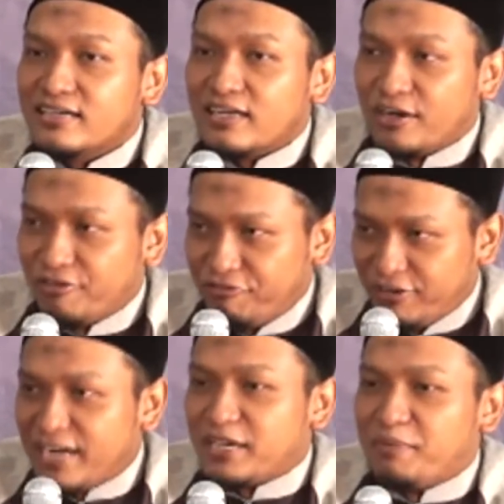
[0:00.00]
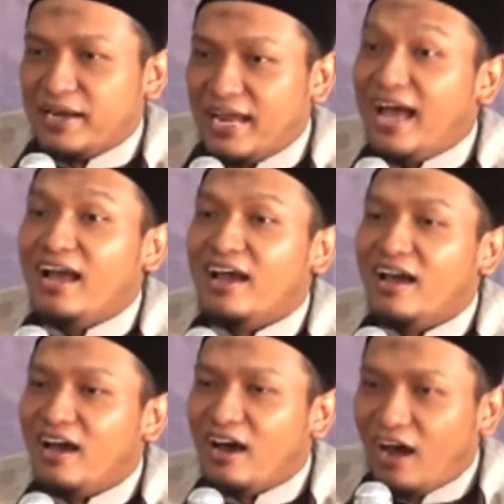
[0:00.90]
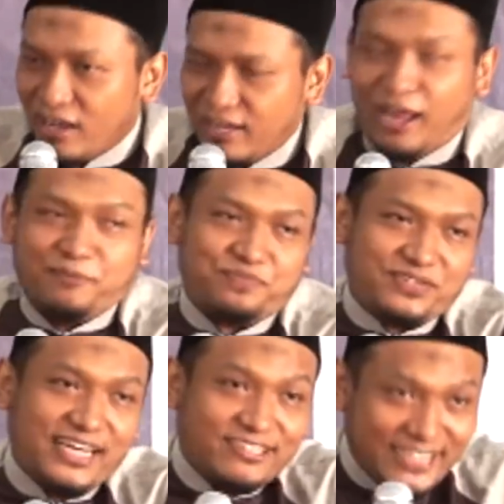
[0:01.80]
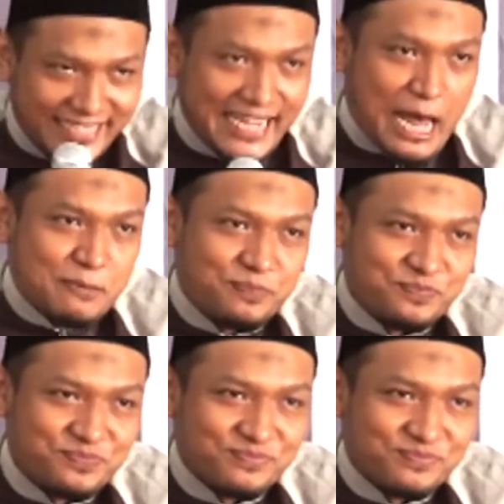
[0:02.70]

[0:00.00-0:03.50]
kekufuran kepada Allah. Itu intinya.